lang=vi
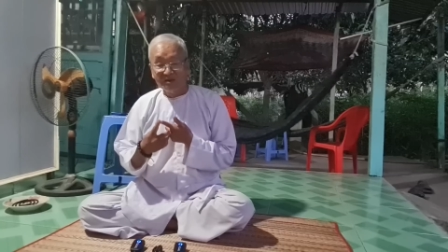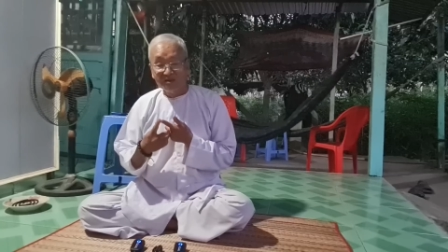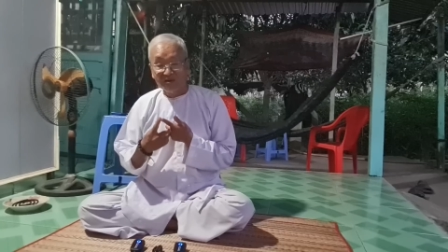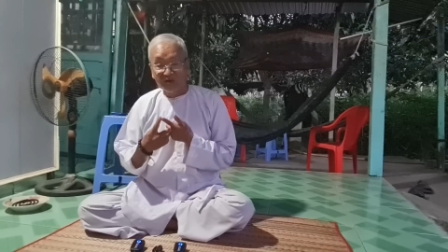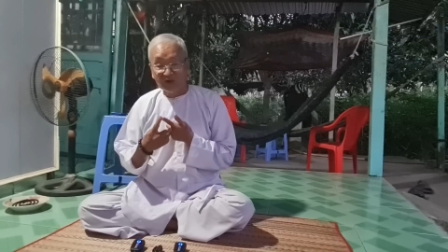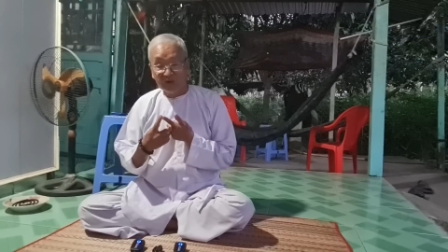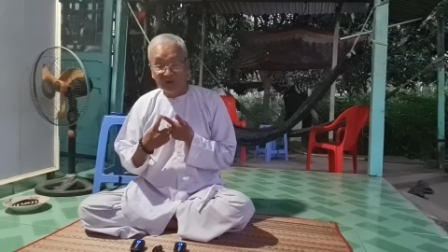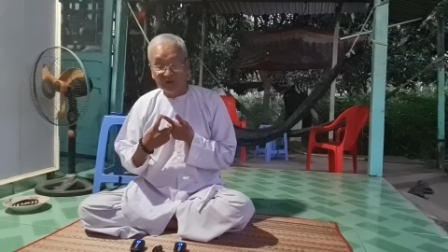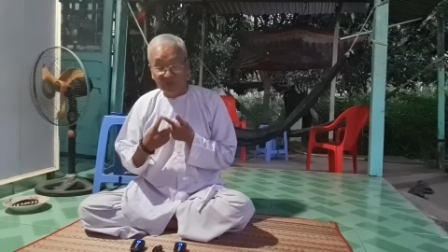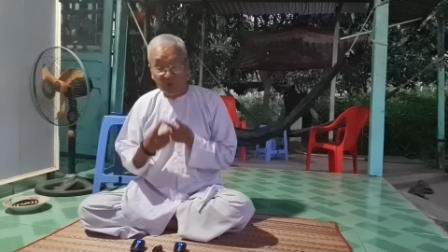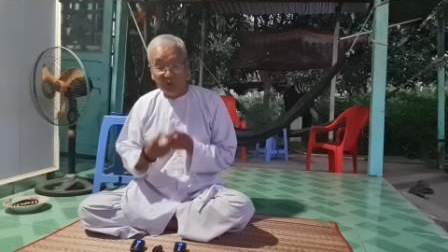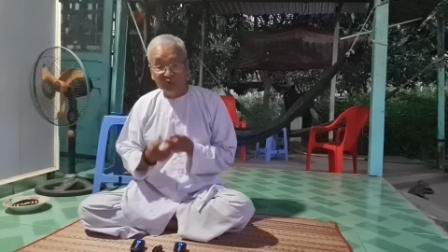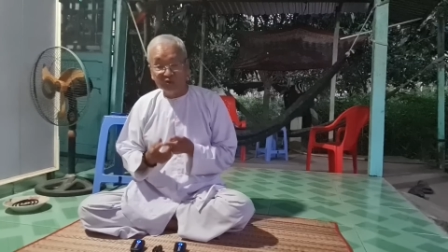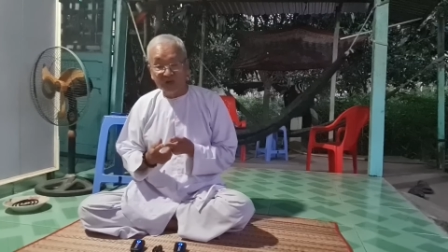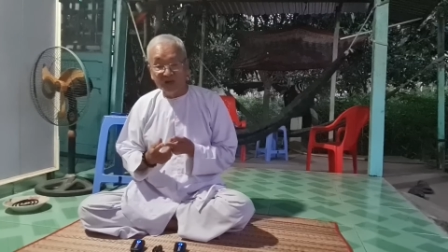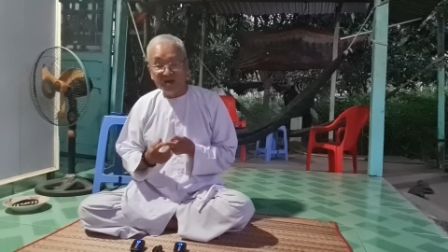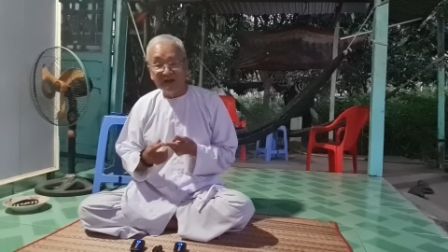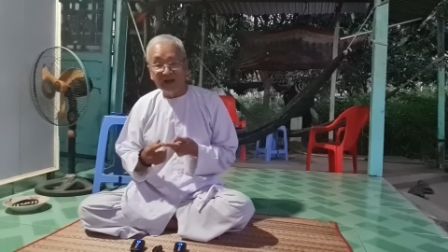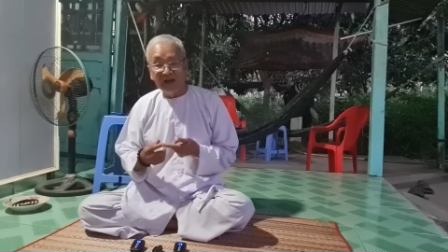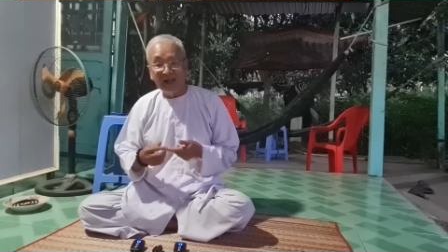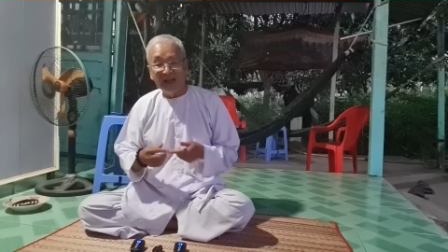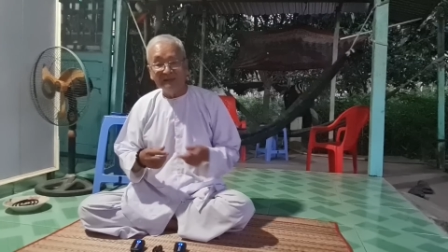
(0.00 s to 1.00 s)
rồi phụ
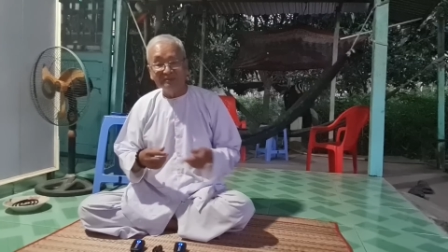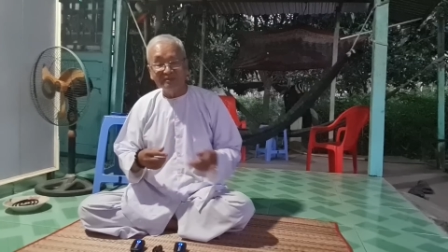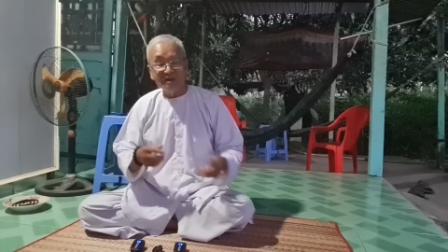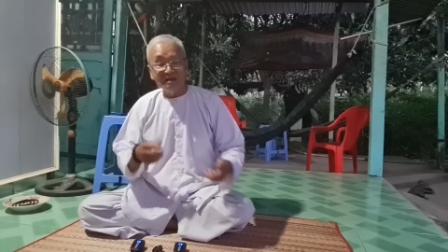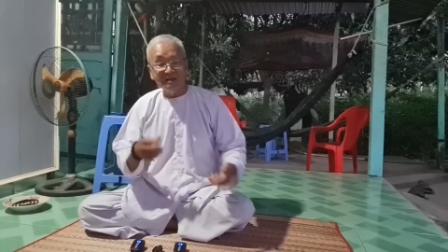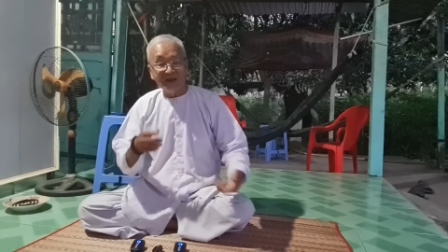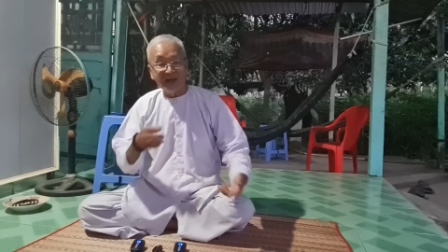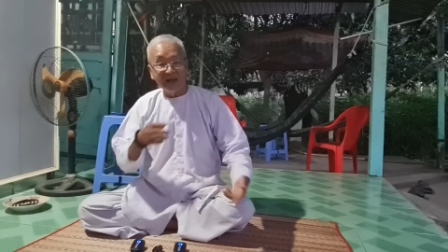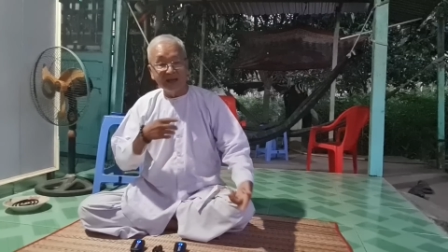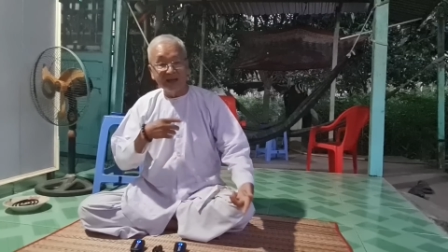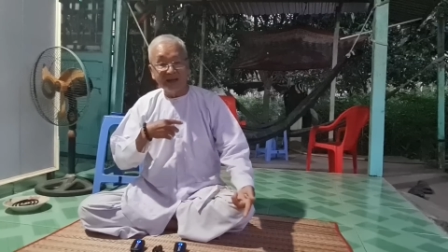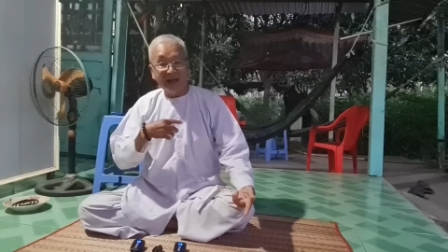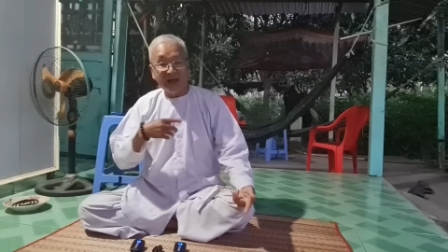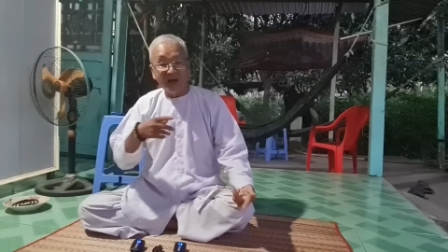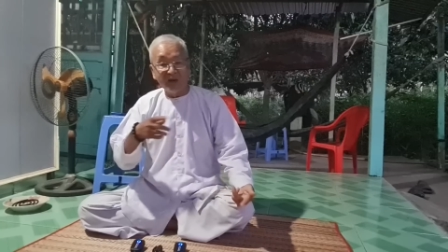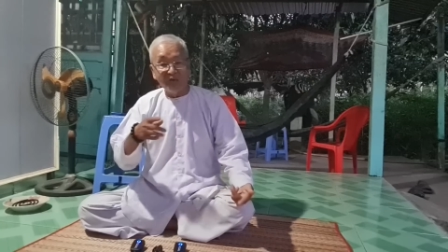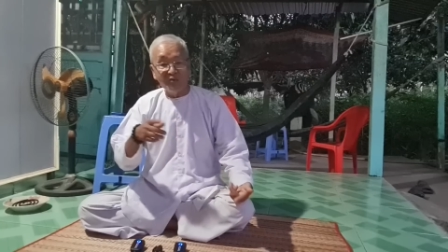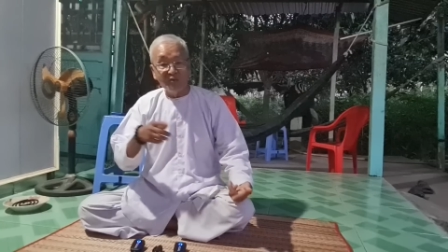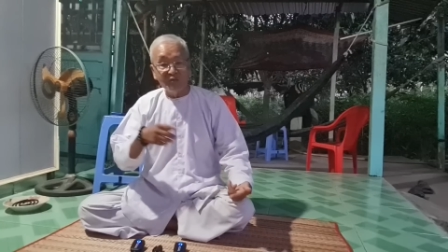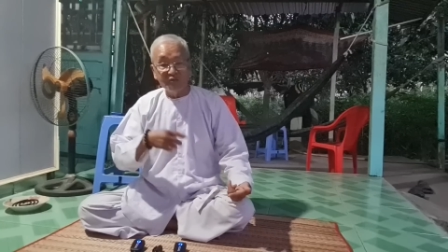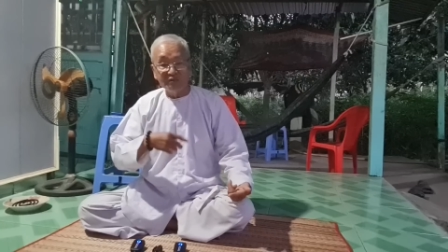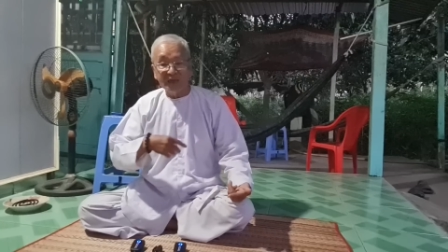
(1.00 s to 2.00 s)
tử can tức là cái
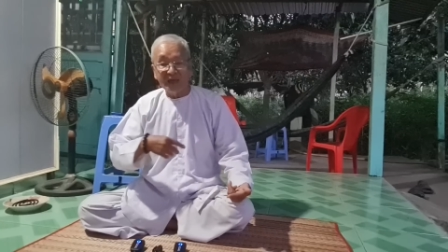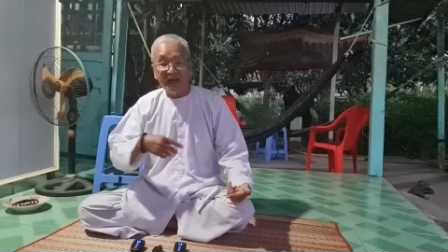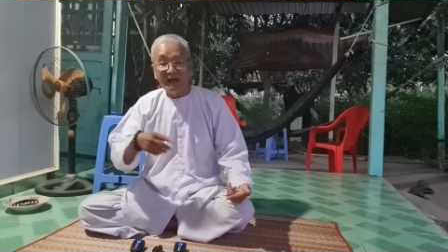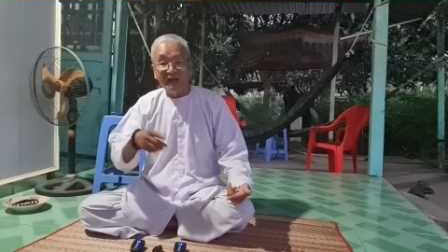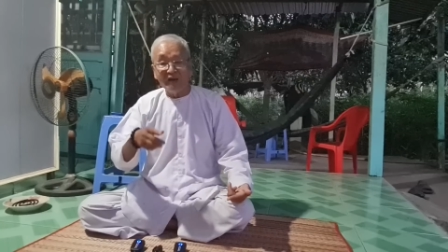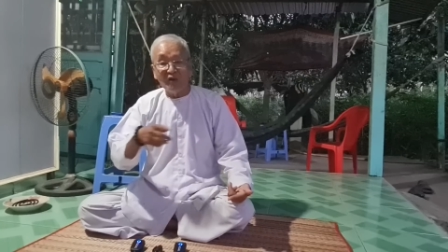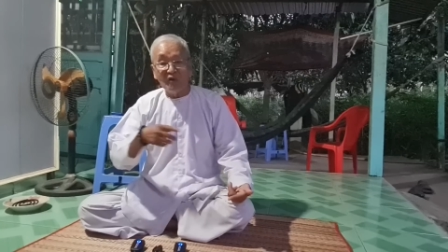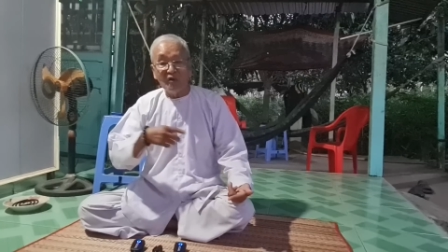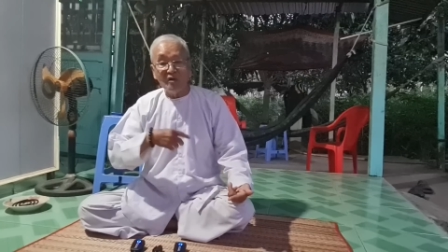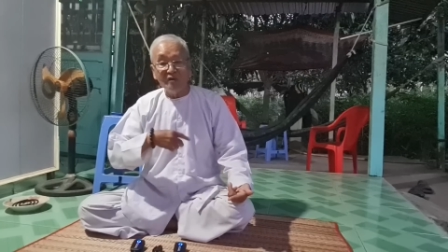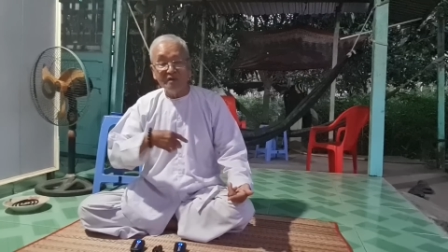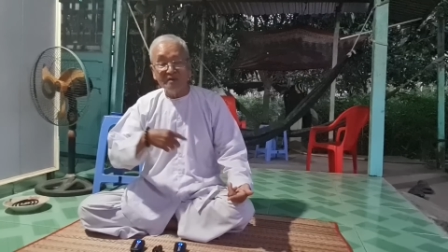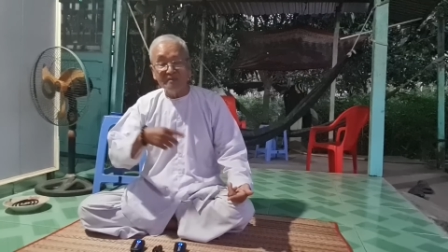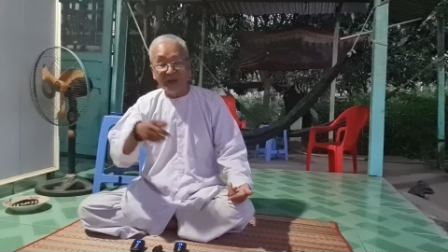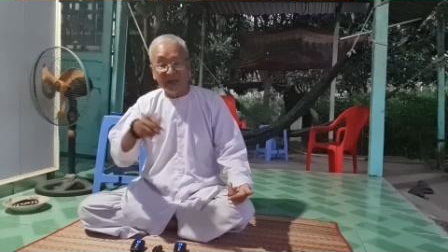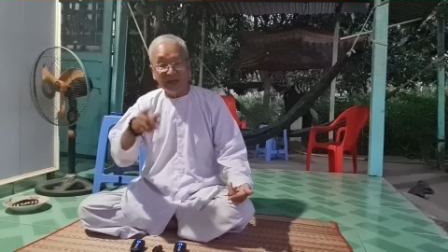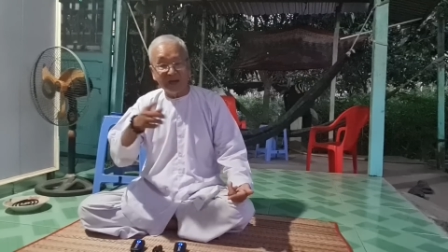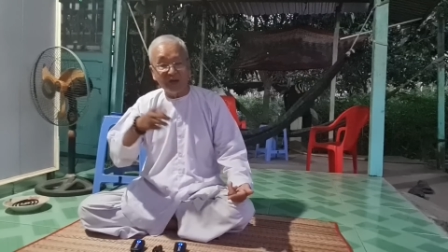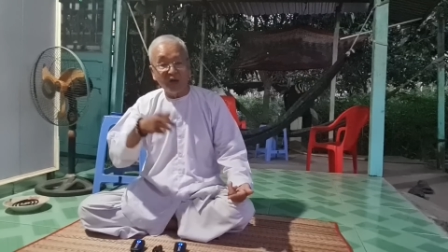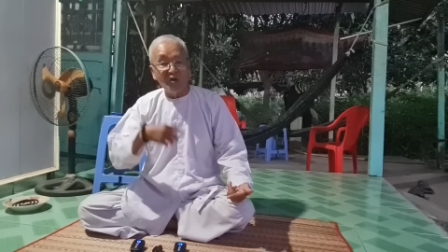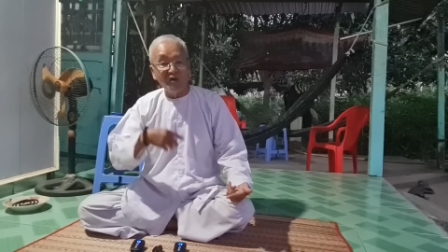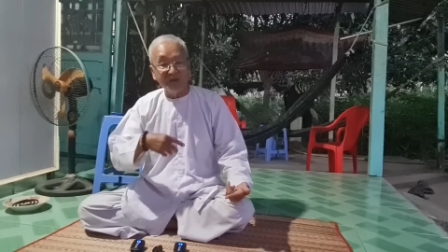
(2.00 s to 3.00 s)
đạo cha con với
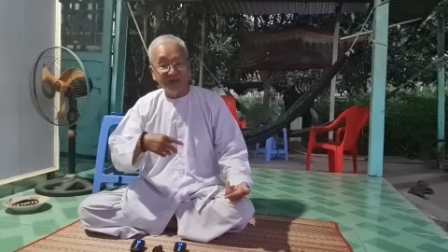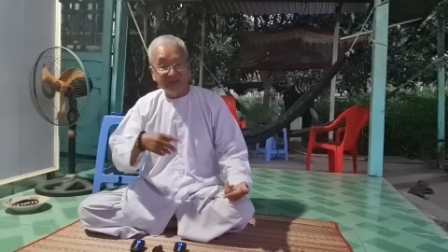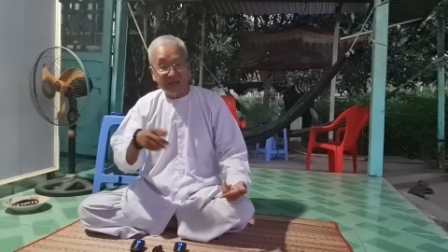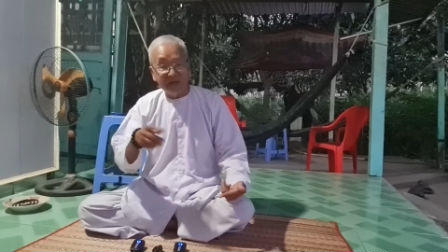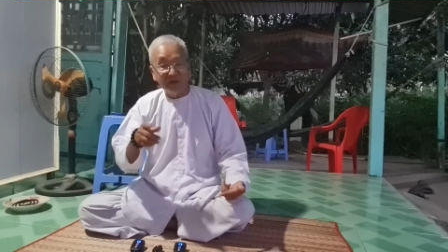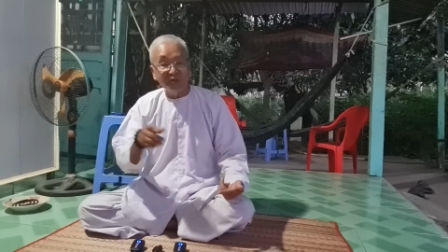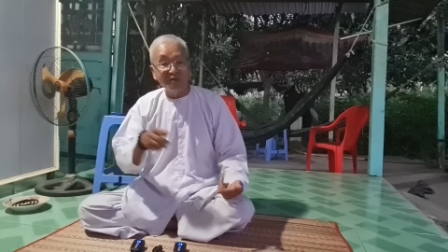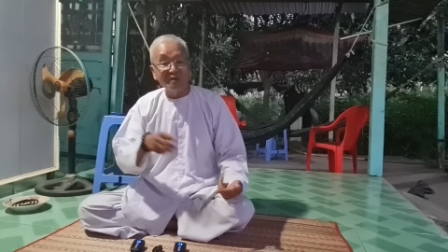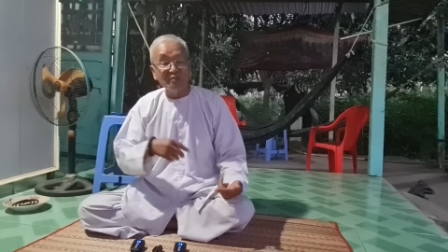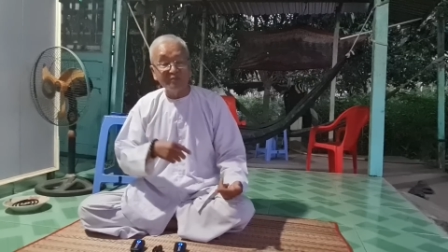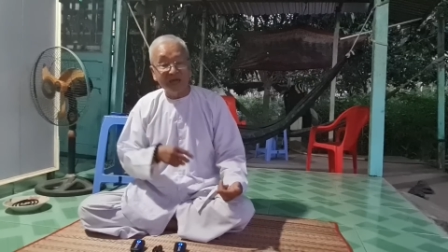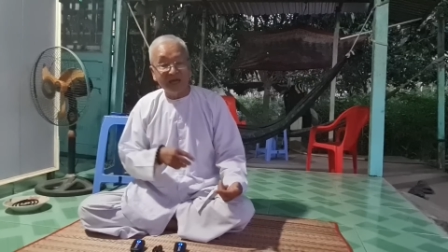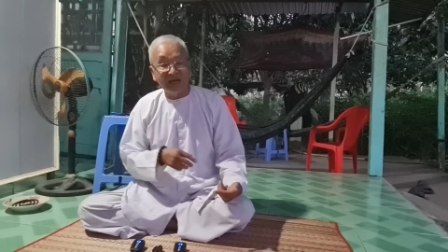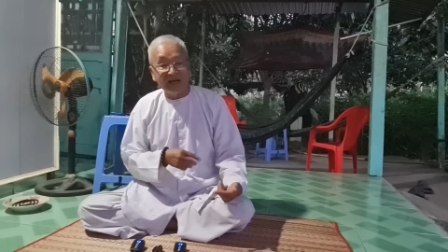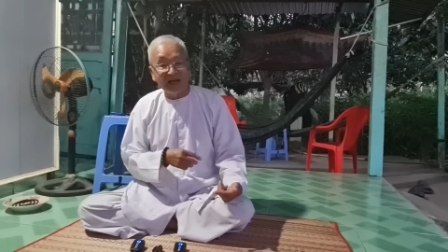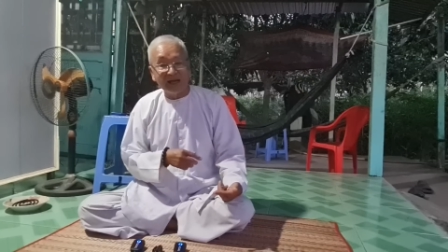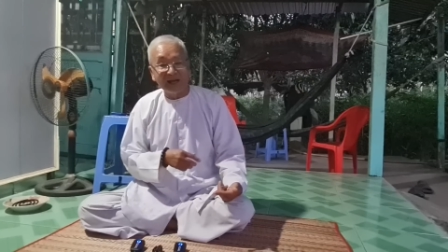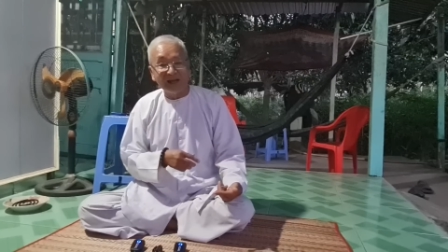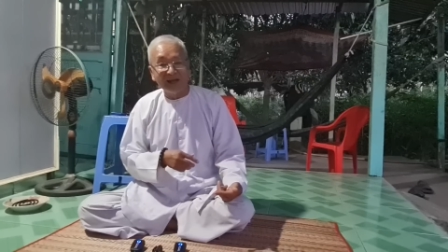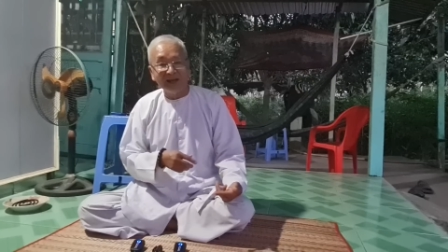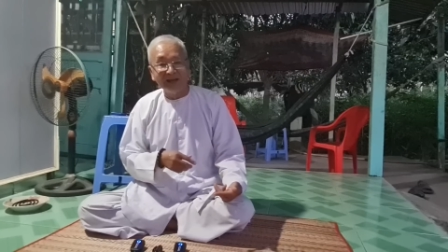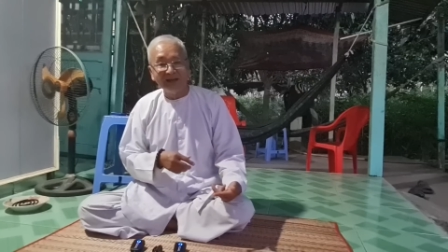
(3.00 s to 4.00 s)
mẹ con với nhau ở trong
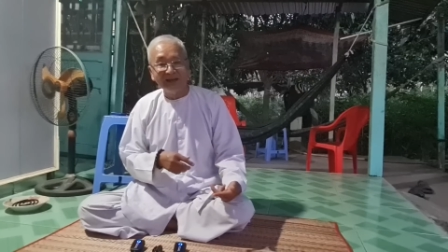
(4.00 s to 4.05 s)
nhà